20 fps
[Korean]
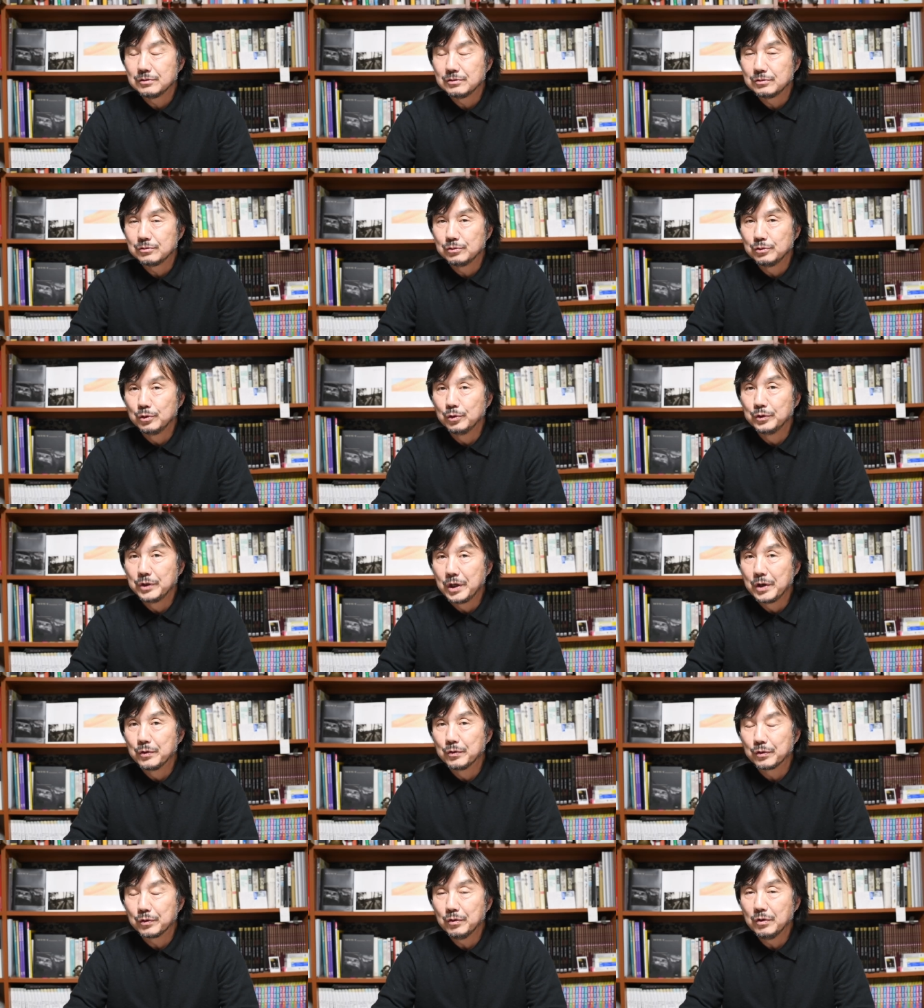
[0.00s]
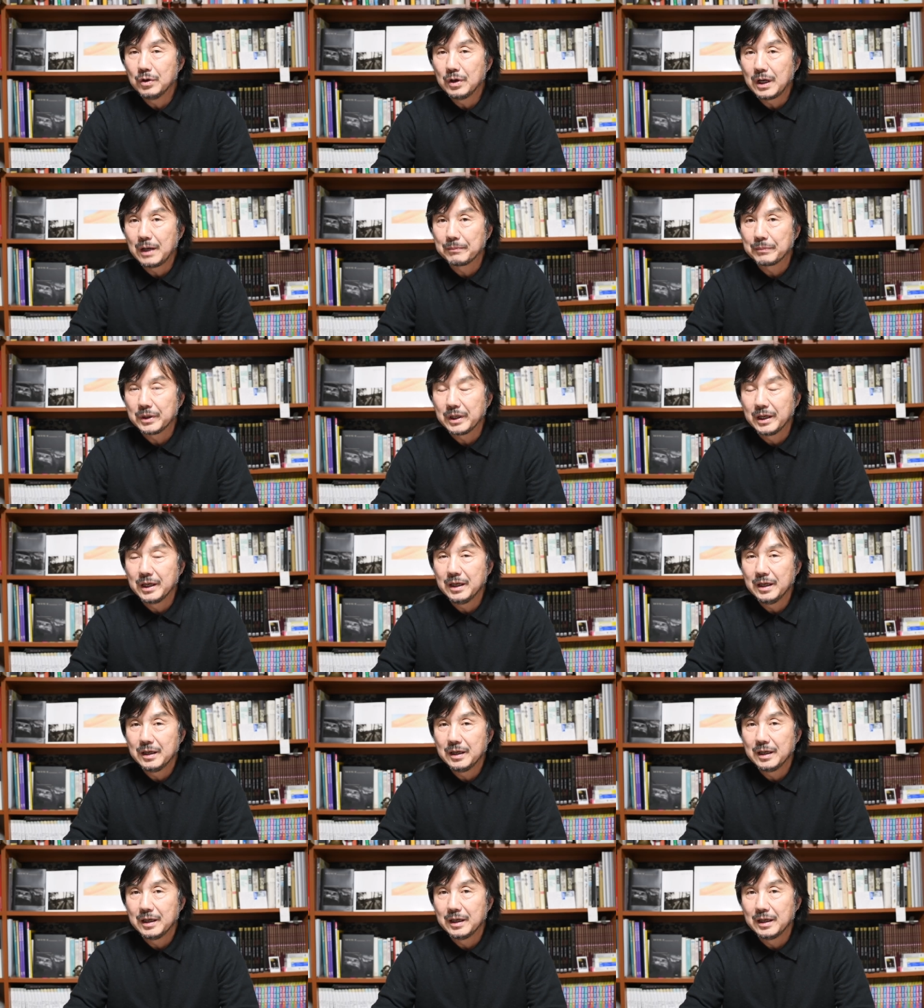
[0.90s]
주요 내용으로
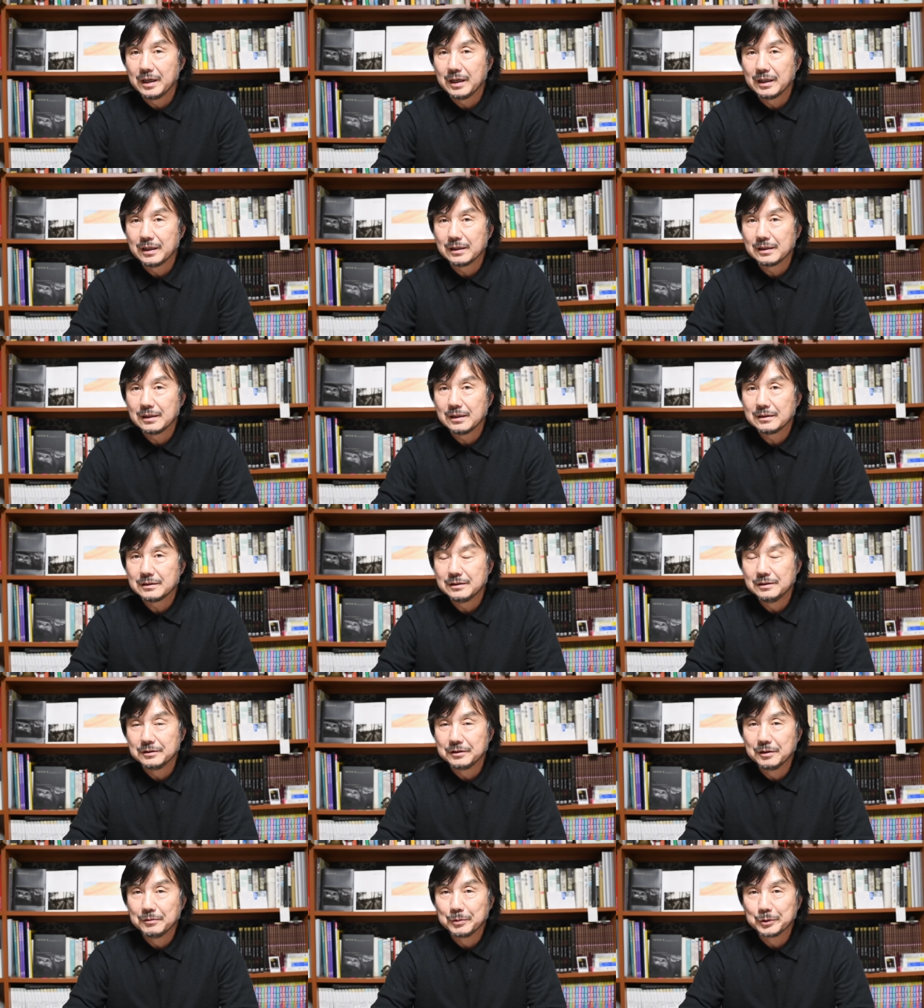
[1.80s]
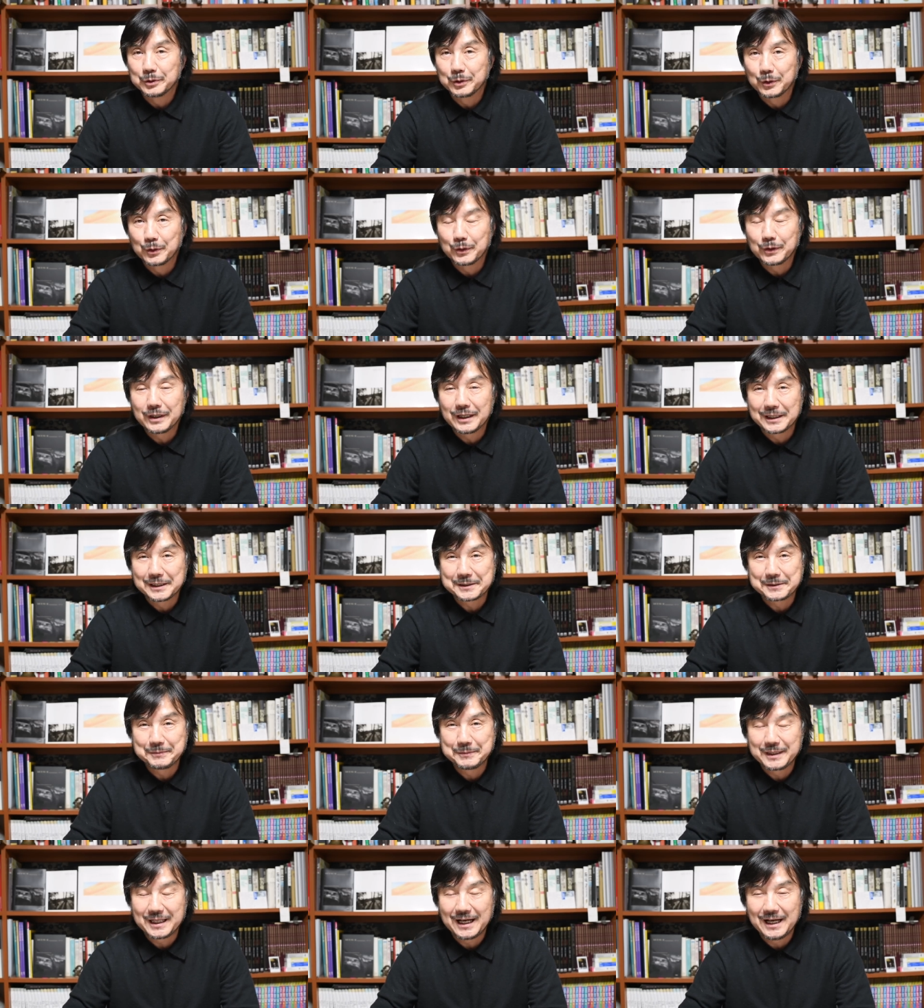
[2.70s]
함께 즐겨보도록
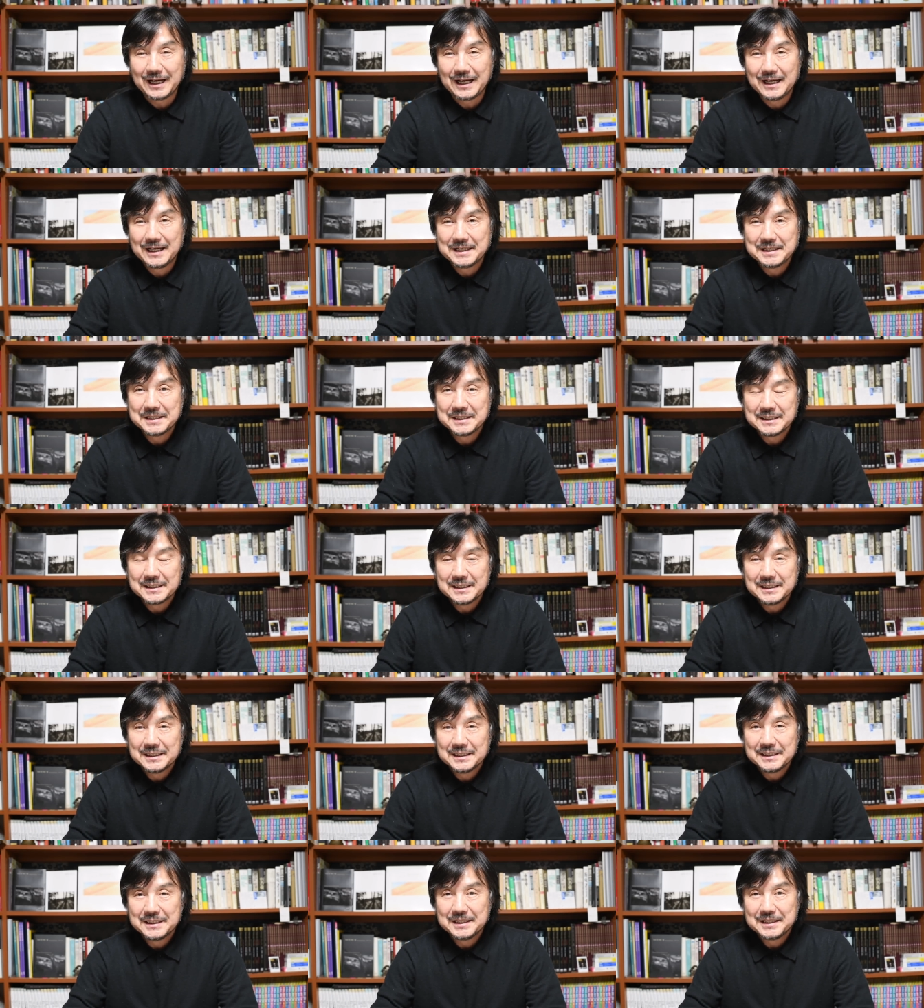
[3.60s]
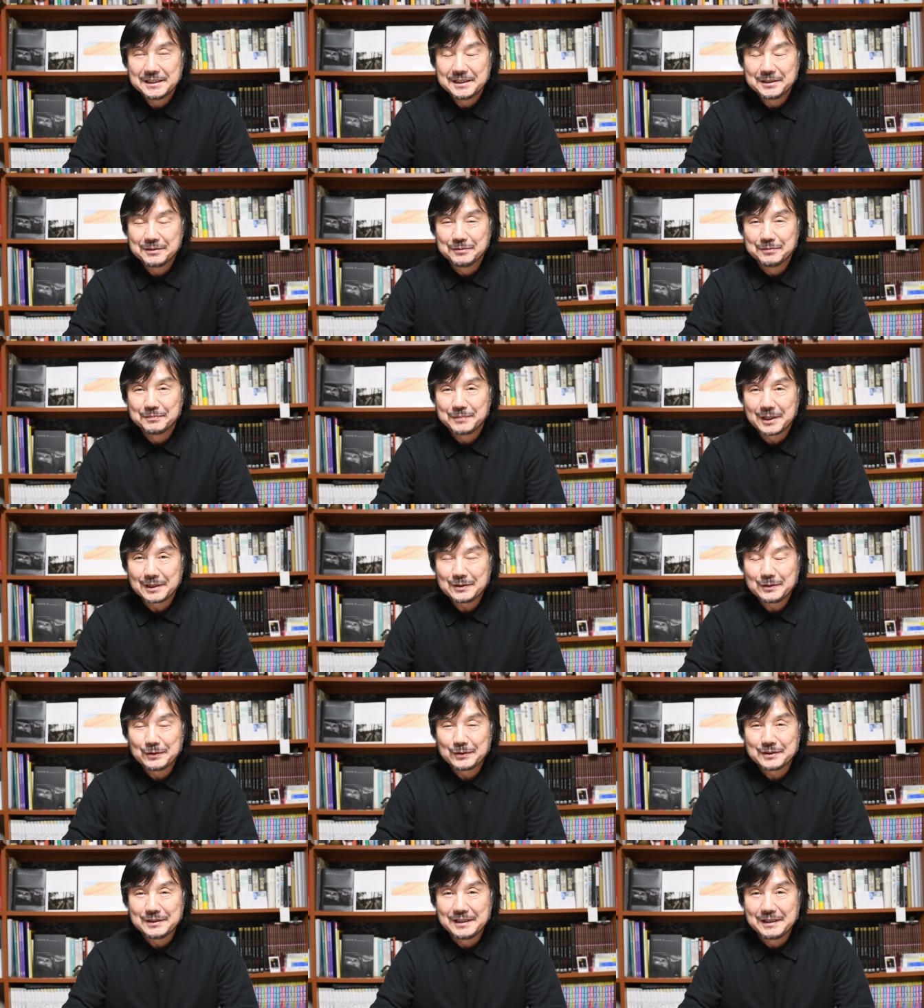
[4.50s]
하겠습니다. 여러분,
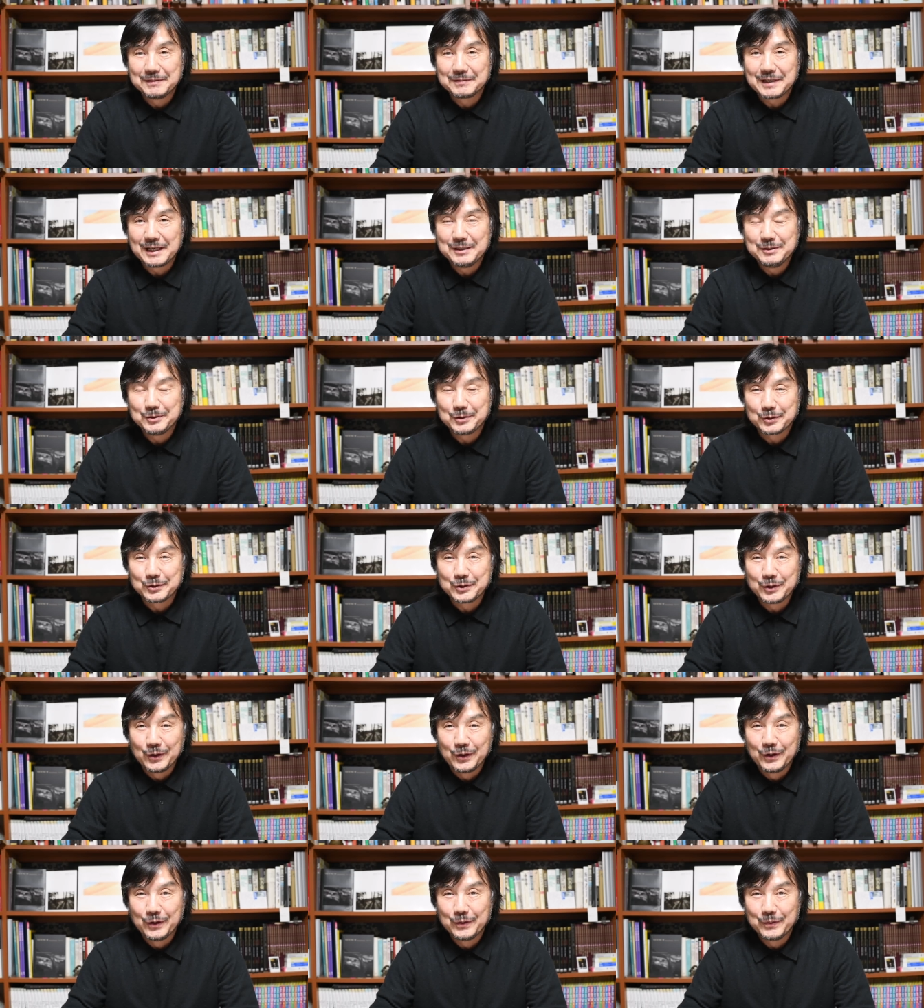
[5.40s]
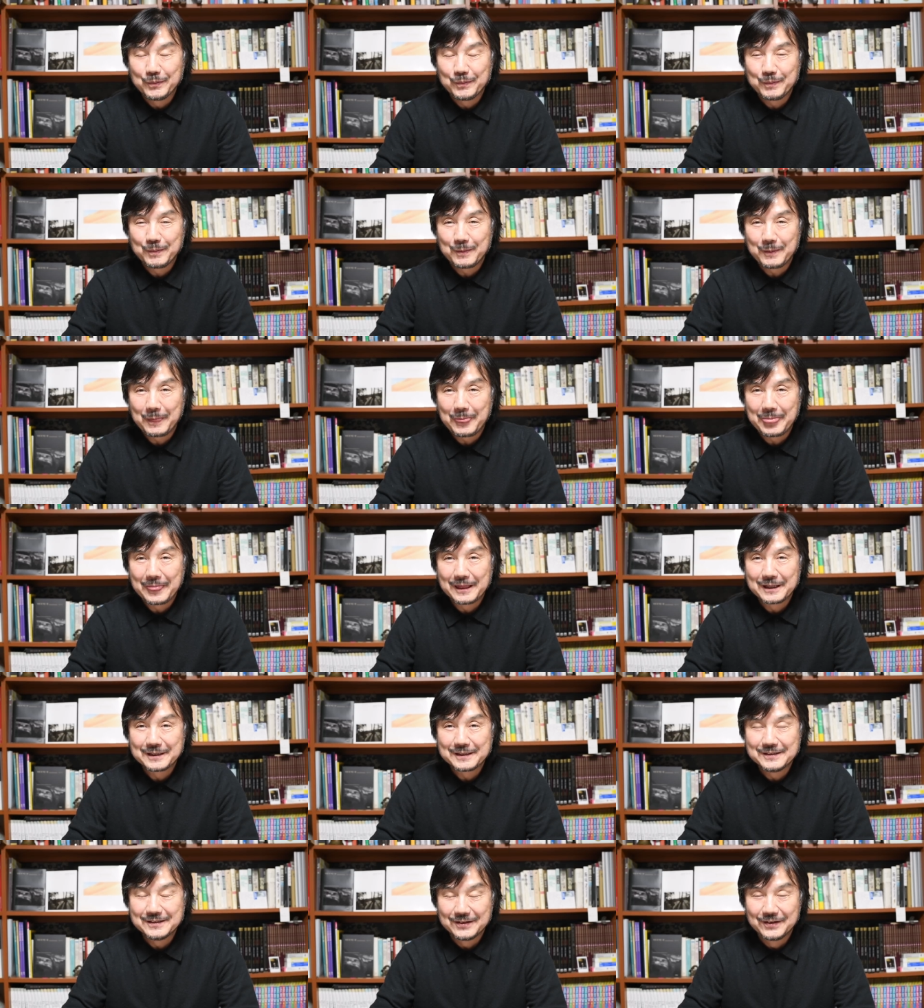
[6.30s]
박정호 선생님 사진 좋죠?
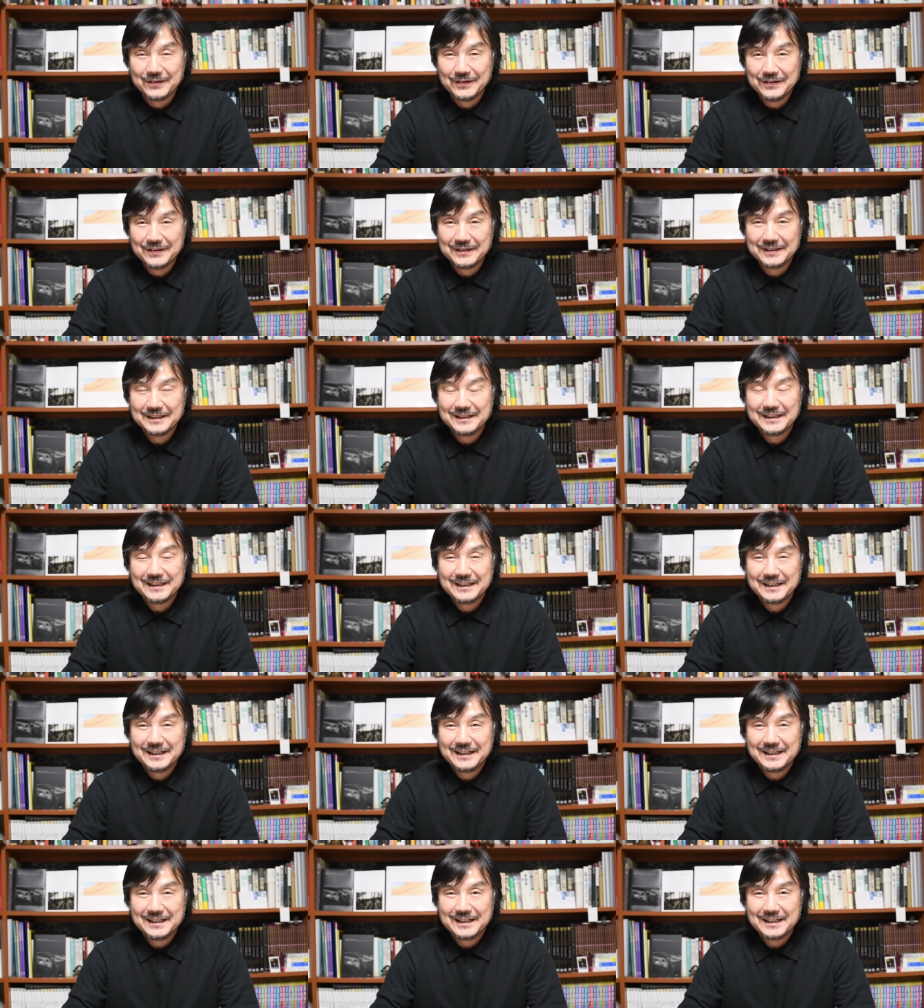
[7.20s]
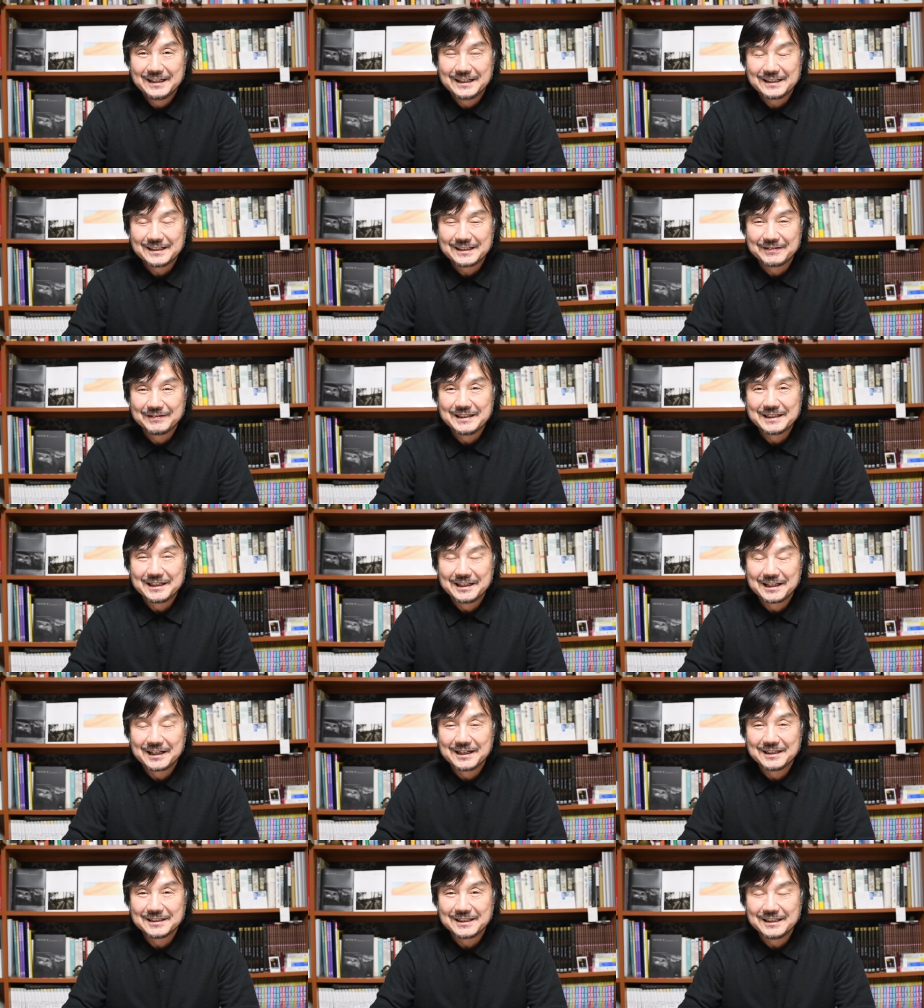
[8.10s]
그죠? 정말
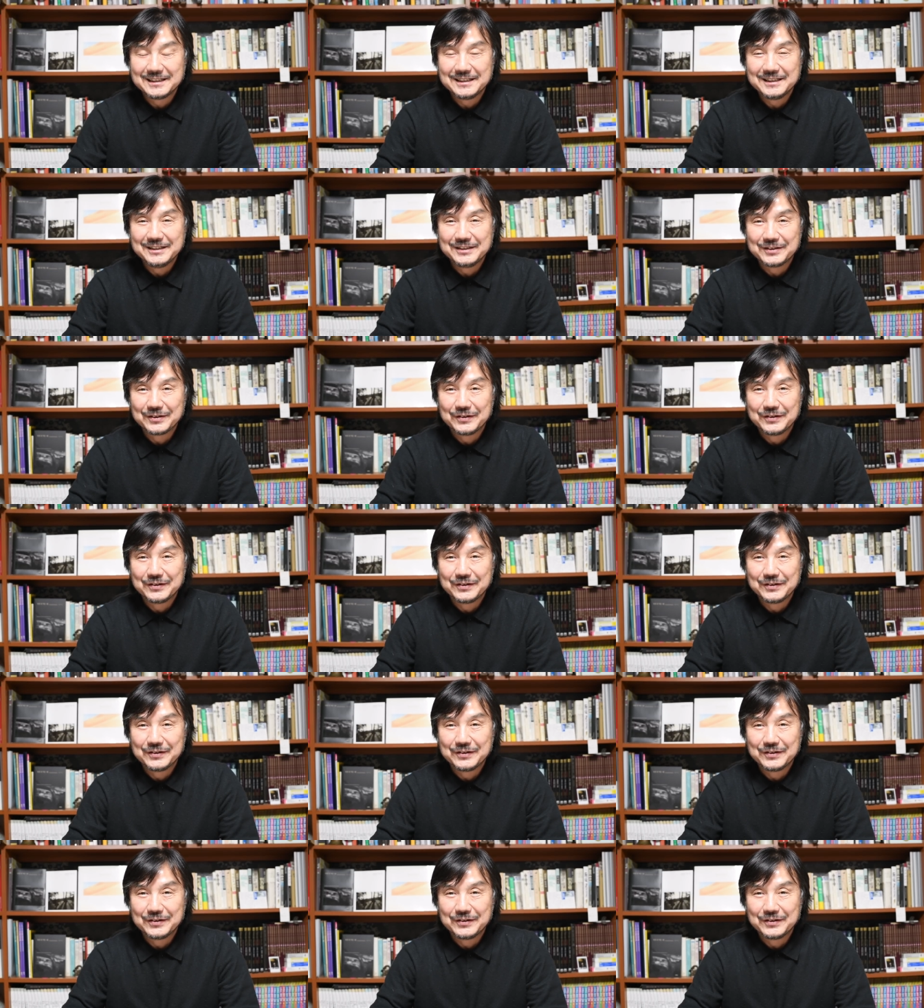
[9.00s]
대단한 사진이죠.